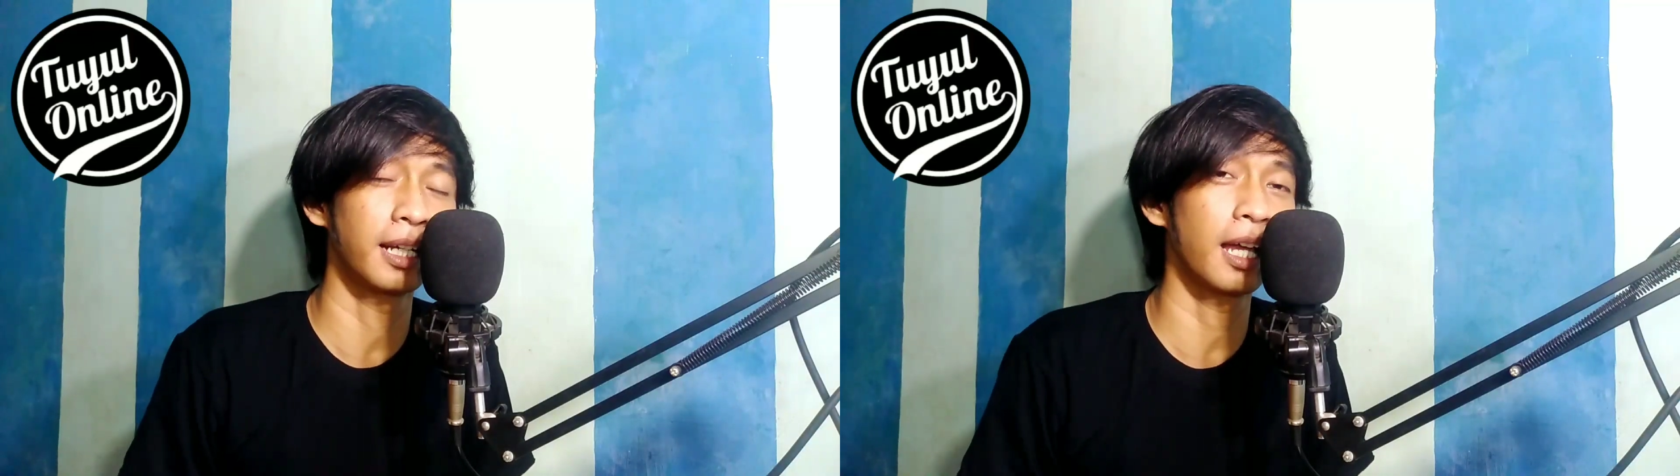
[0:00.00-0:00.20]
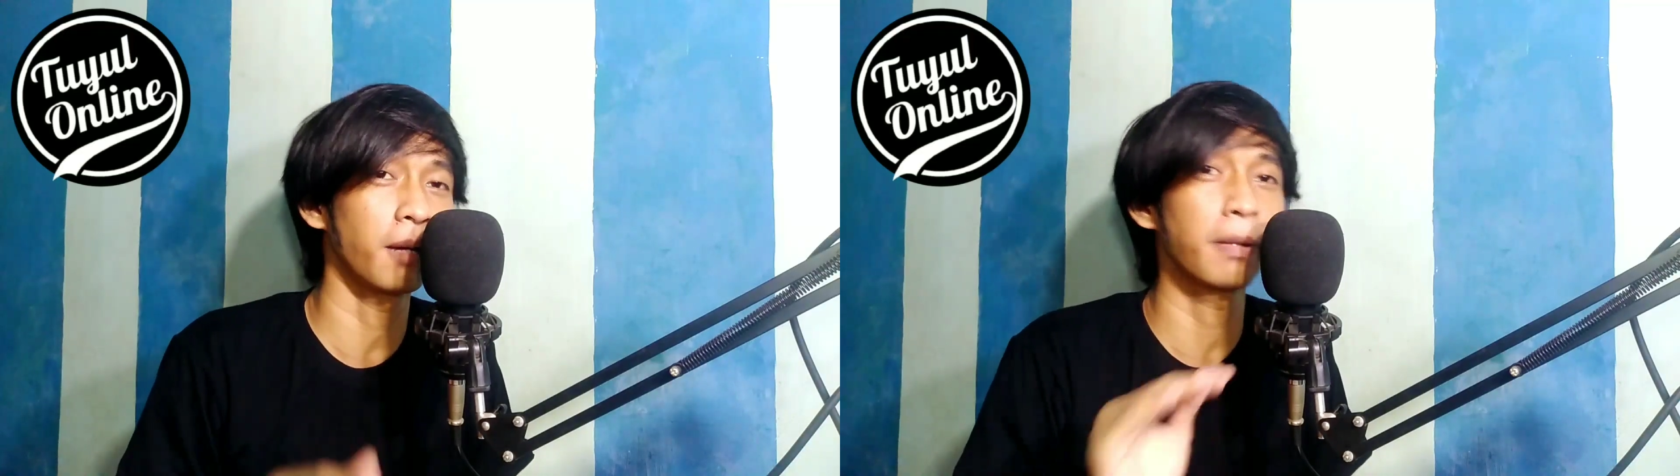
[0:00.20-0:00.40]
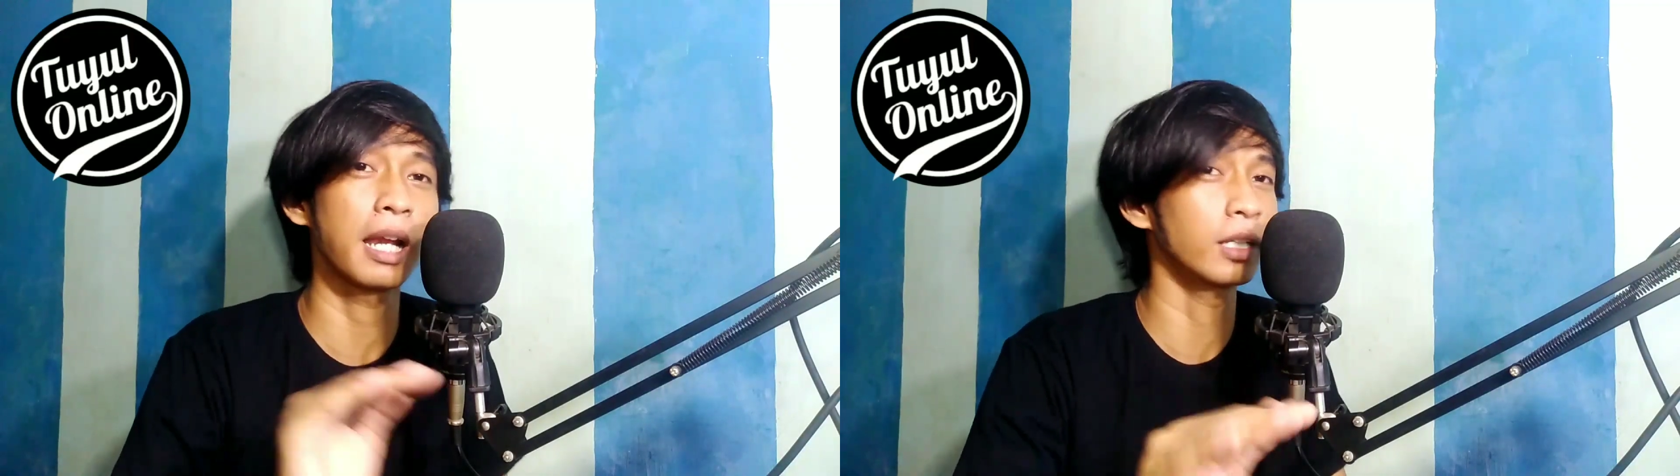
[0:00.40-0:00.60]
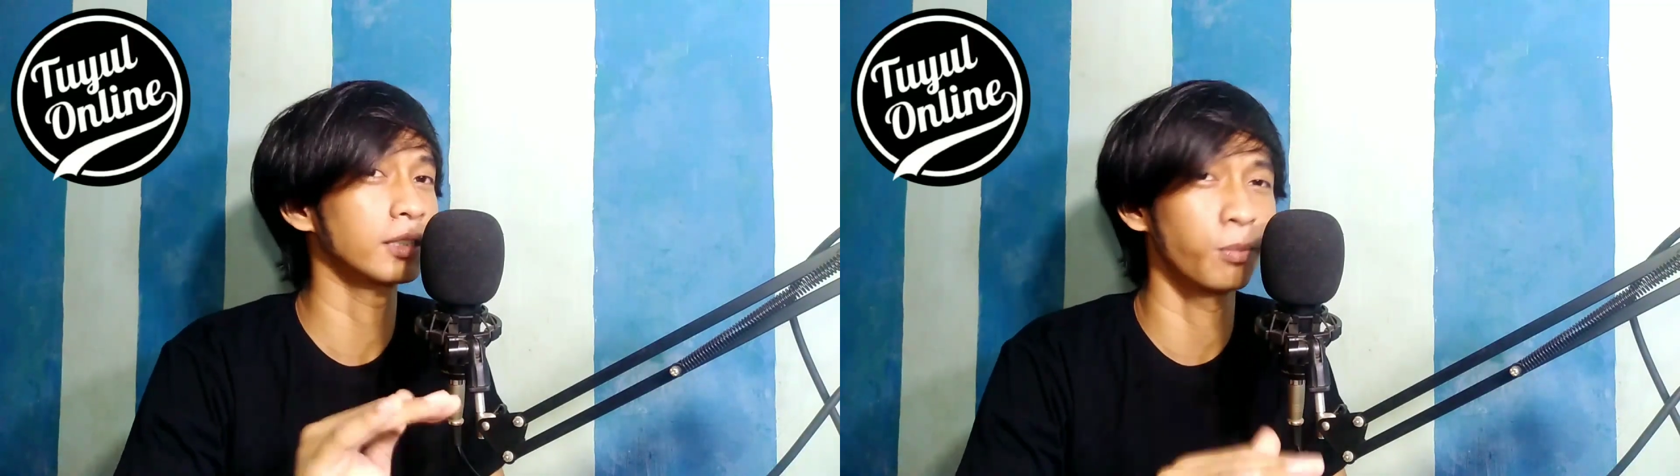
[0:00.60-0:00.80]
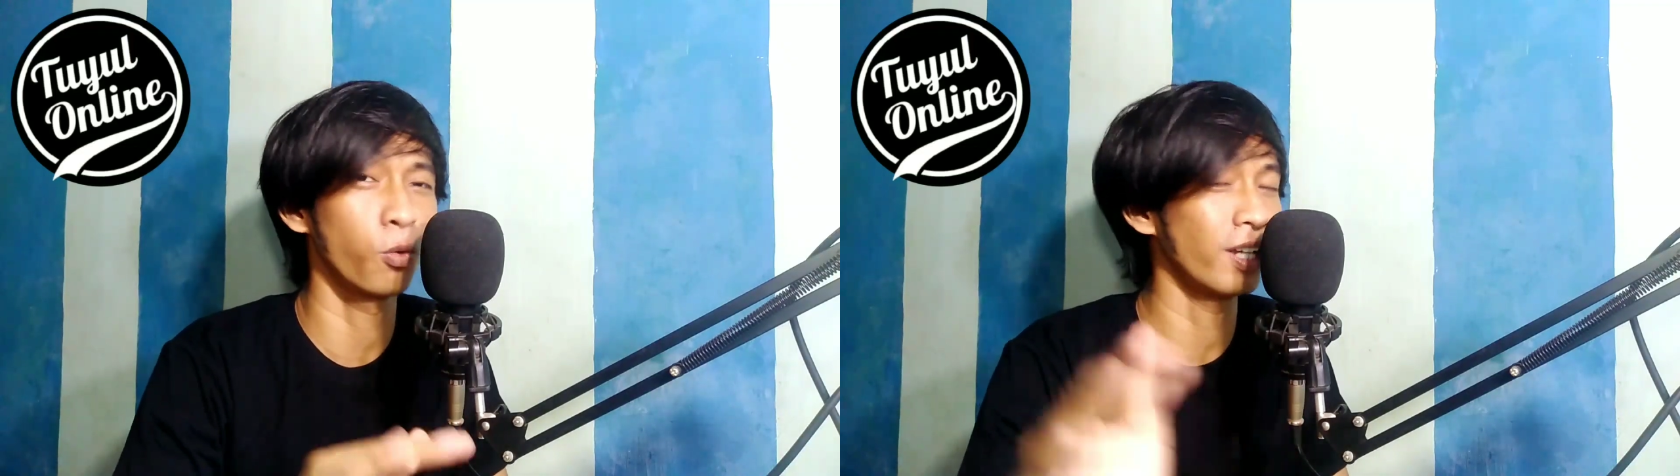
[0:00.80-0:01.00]
karena pernah
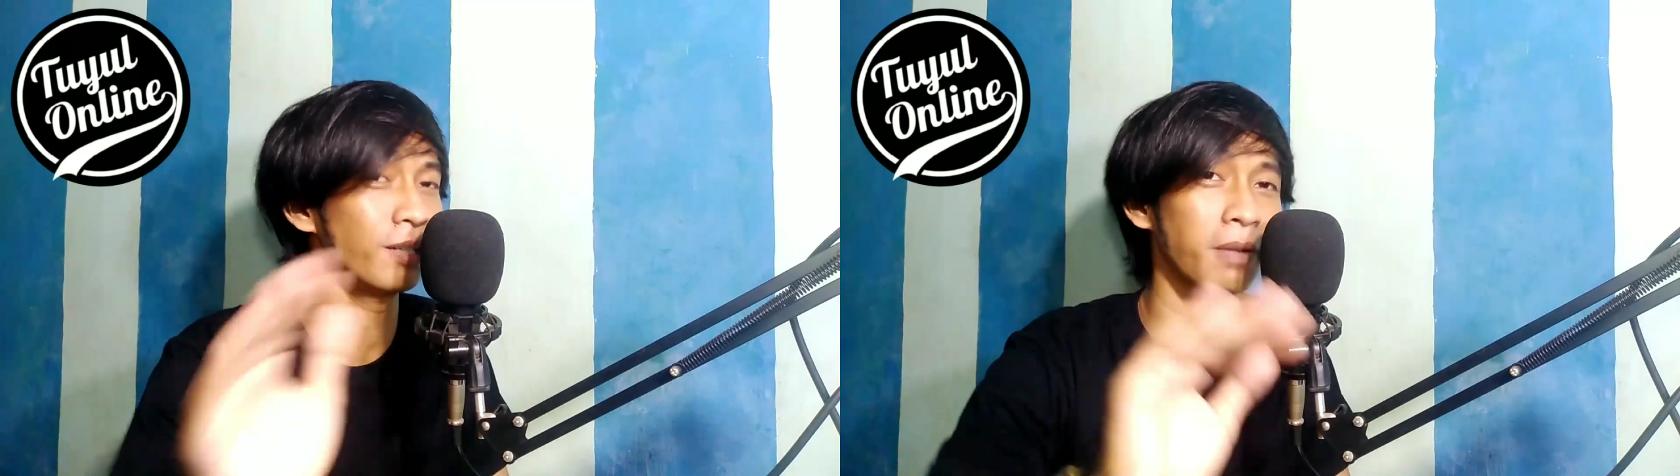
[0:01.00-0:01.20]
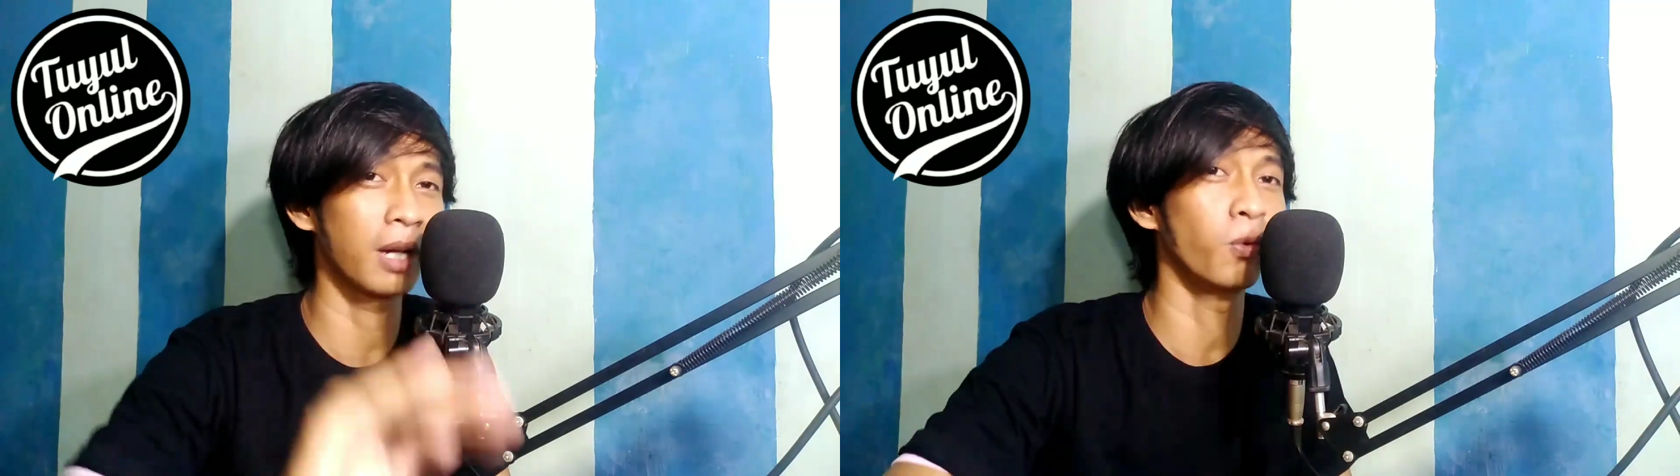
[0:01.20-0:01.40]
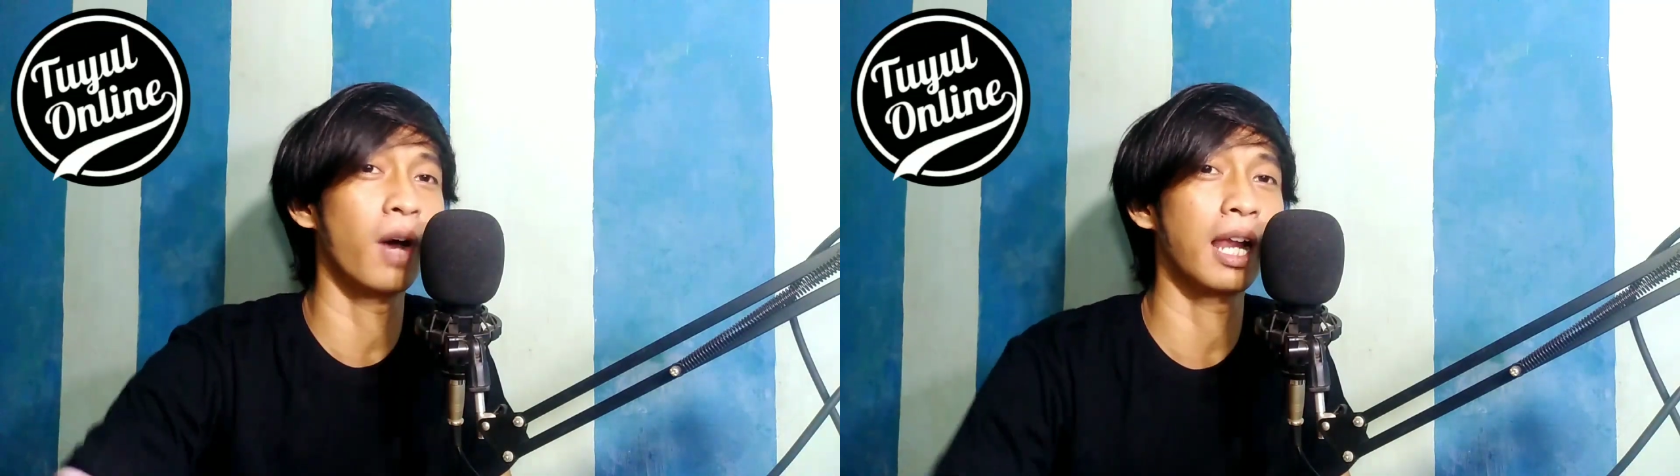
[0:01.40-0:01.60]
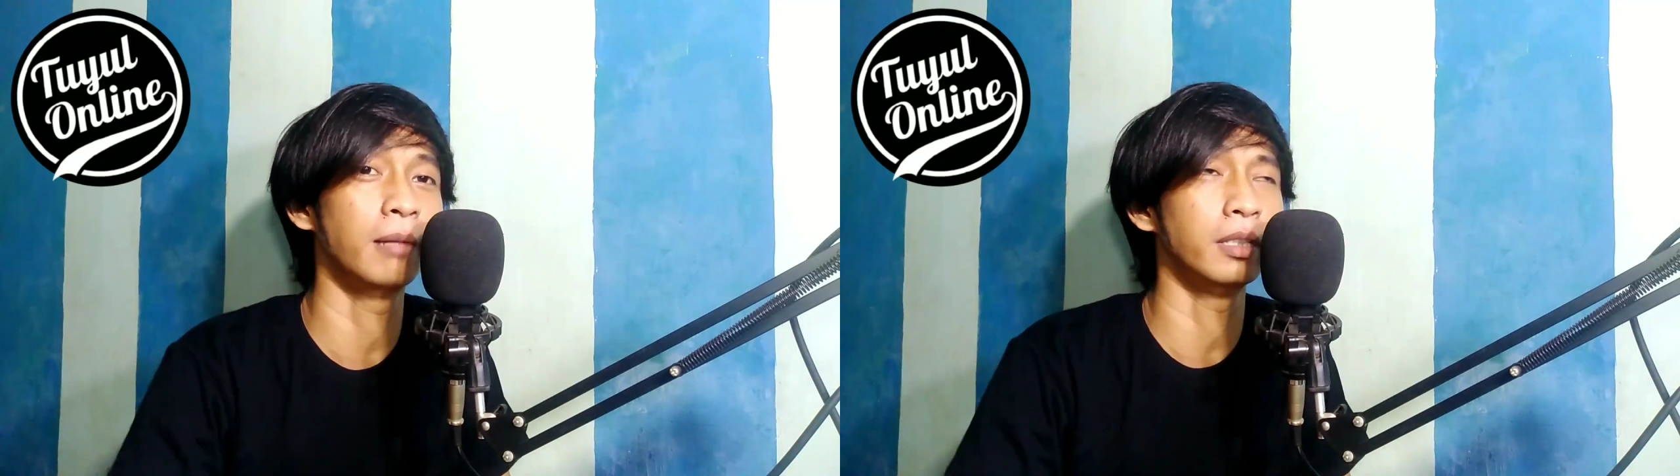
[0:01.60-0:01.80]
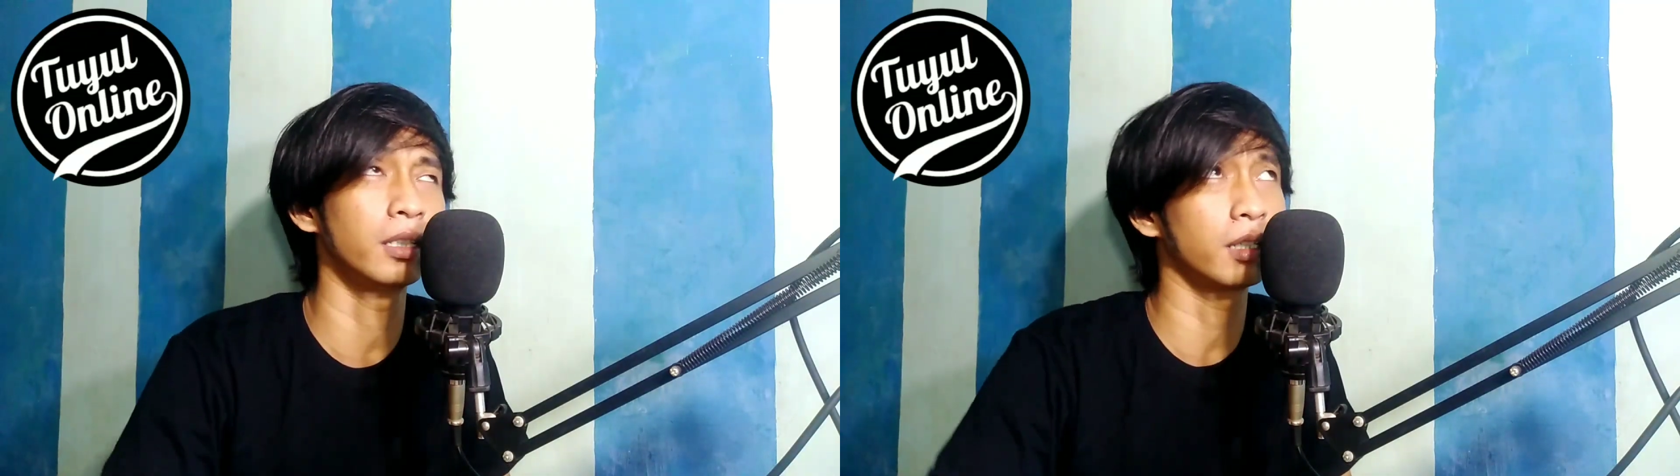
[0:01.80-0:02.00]
semuanya pernah gua
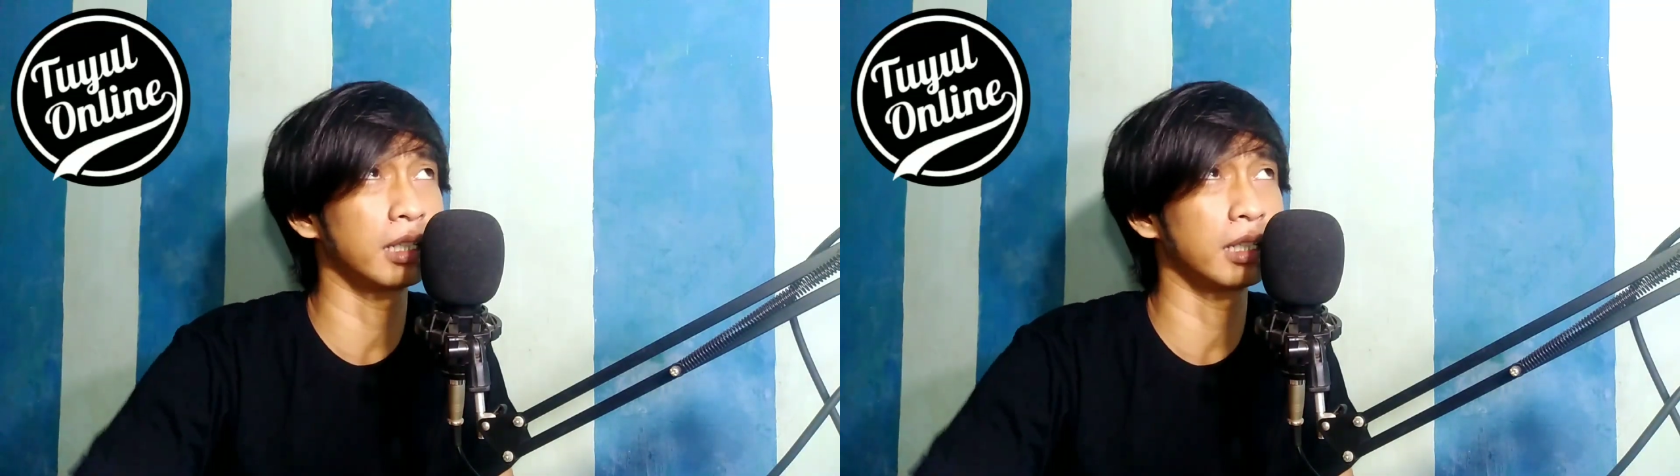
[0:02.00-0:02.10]
alami